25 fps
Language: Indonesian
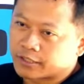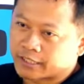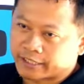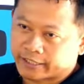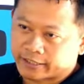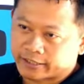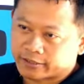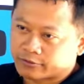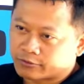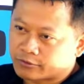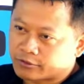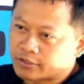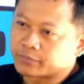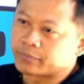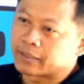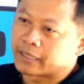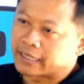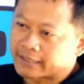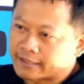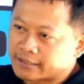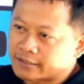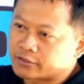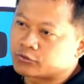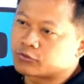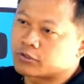ya itu
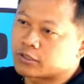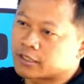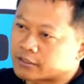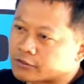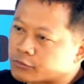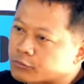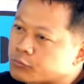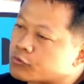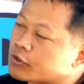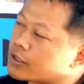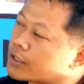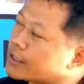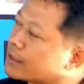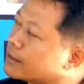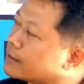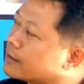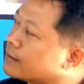dibagi juga semua.